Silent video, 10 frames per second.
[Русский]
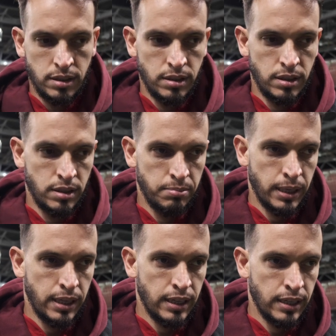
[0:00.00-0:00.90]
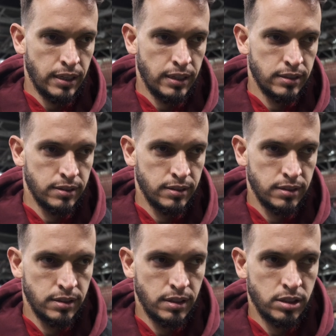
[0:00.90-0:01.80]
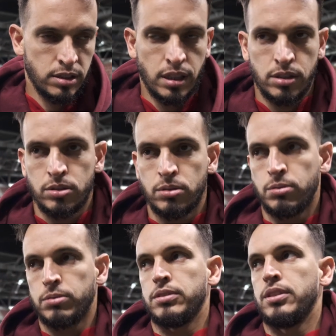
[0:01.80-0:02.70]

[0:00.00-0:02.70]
Э, пока я считаю, что